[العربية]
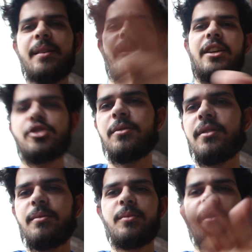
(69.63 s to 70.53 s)
يمكن
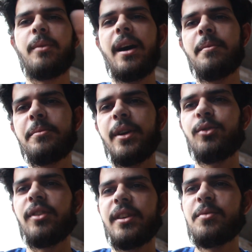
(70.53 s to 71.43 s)
عشان بتبقى حابب
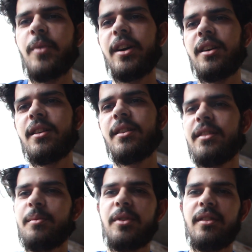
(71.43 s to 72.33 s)
تاخد الناس معاك
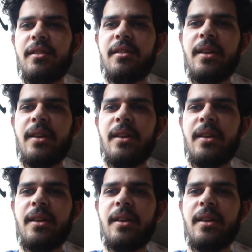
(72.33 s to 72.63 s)
يمكن